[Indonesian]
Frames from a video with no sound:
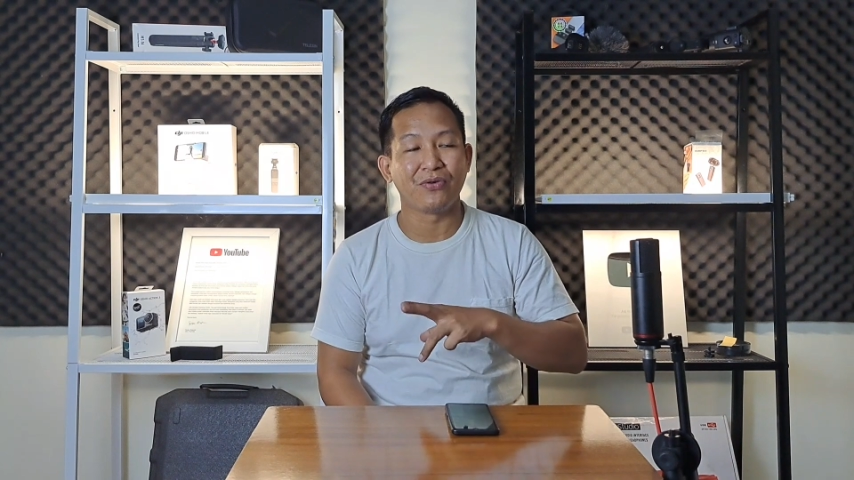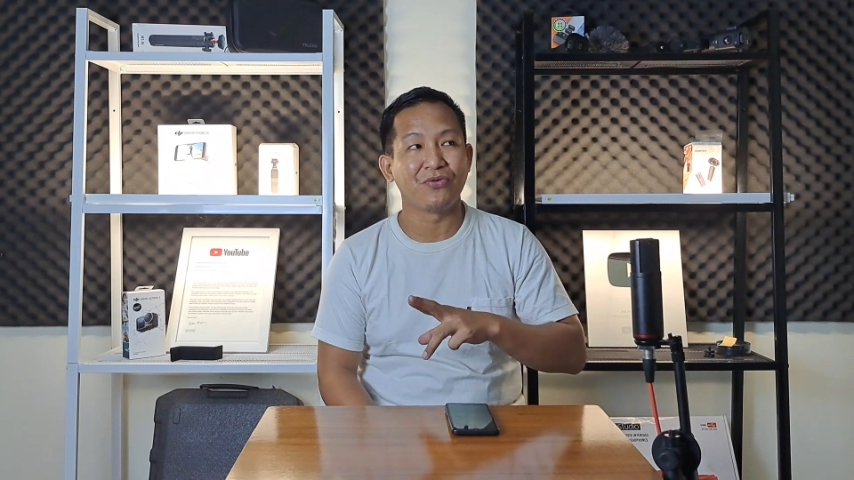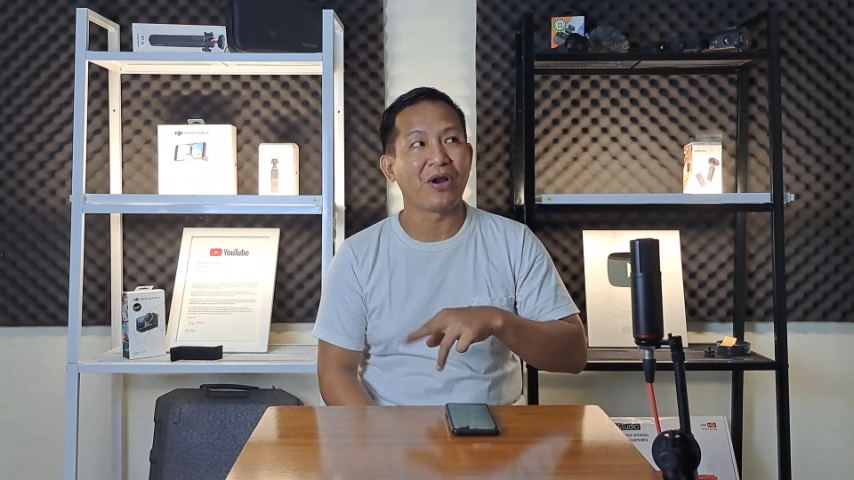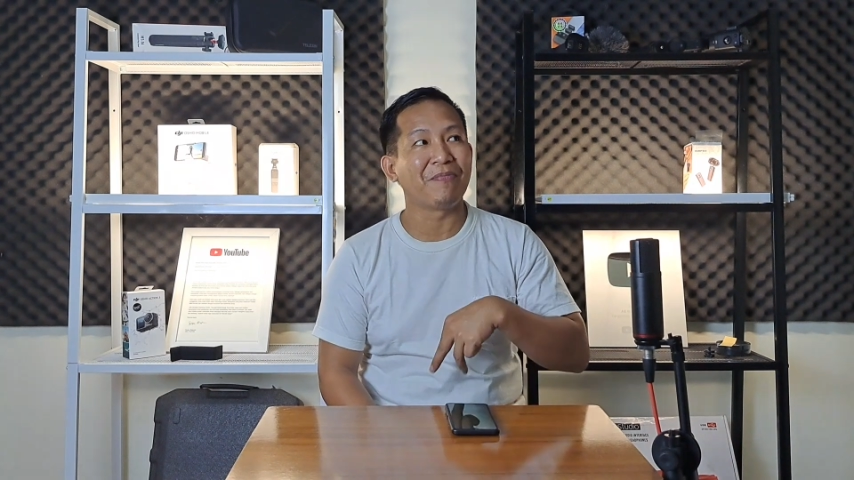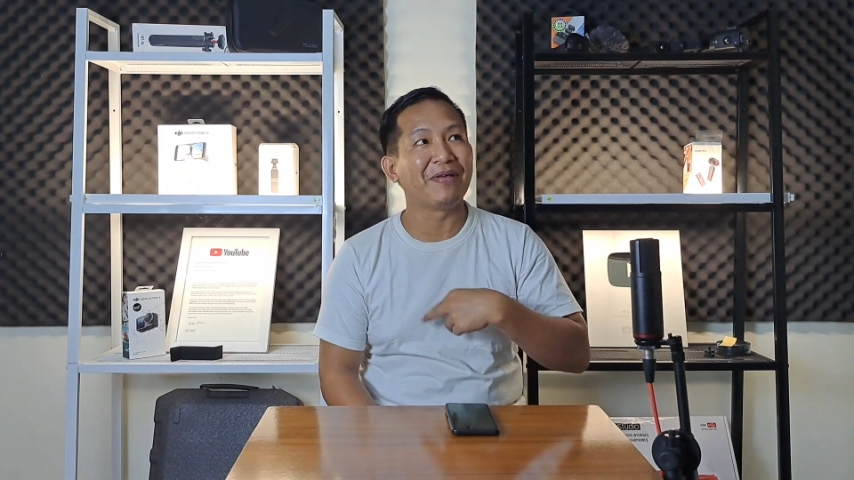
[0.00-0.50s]

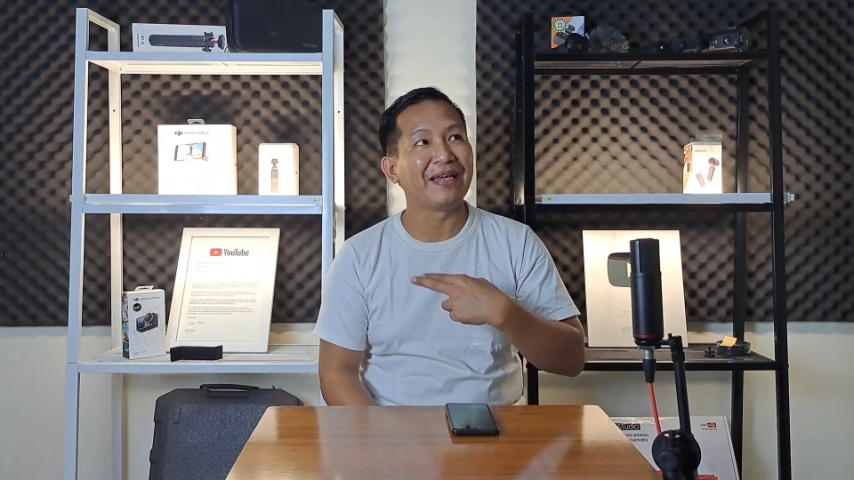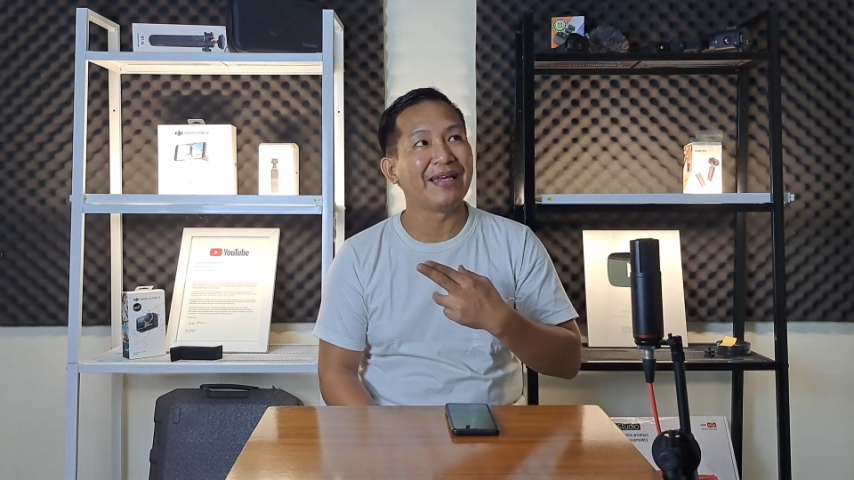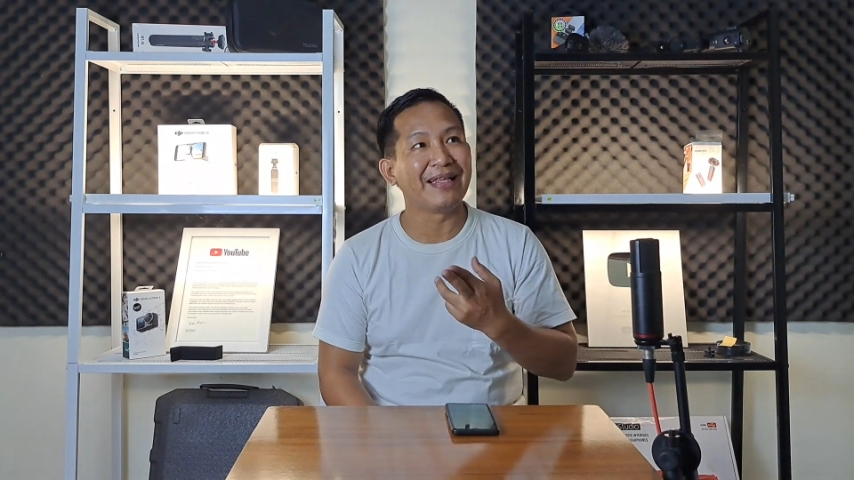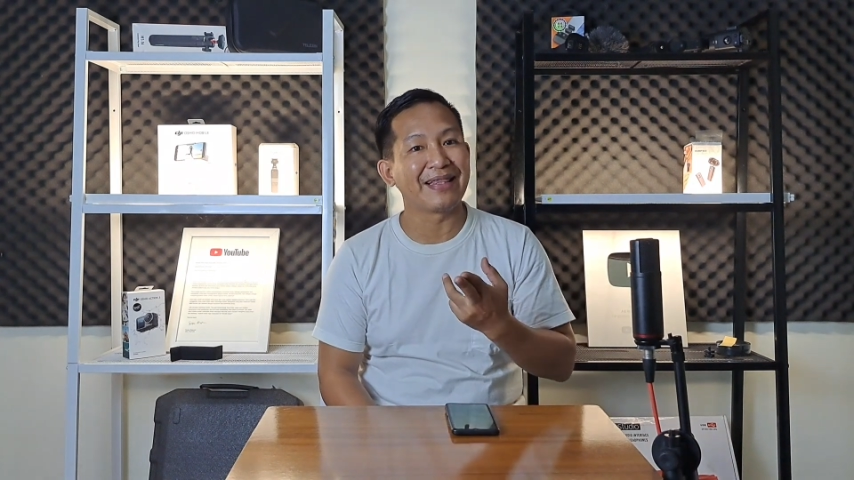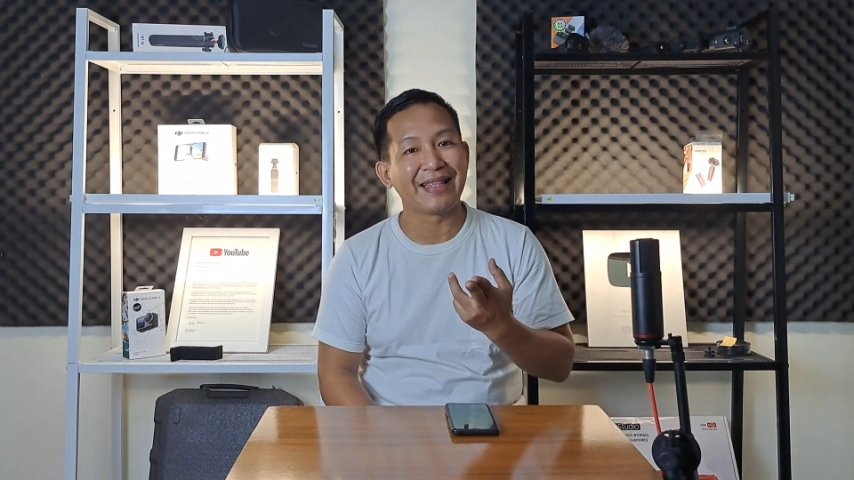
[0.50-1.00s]

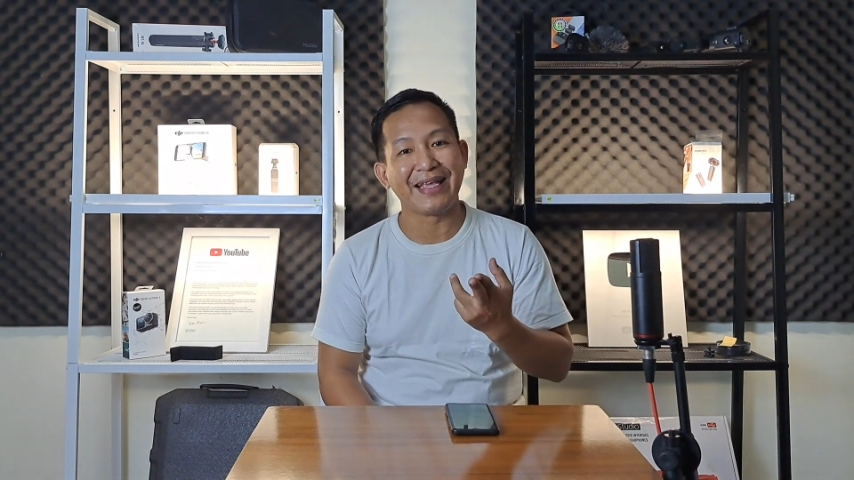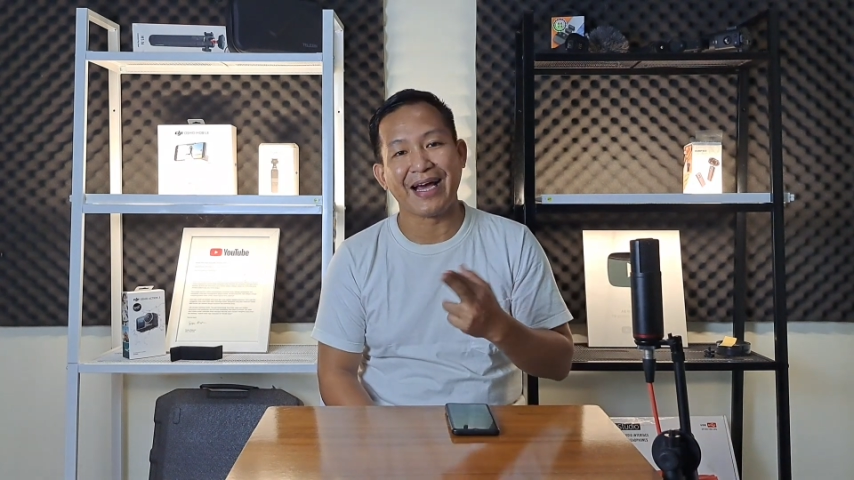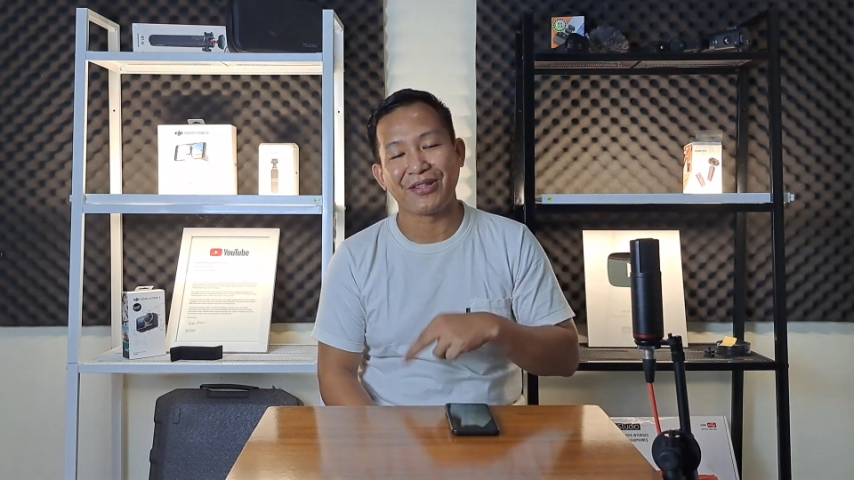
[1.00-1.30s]
durability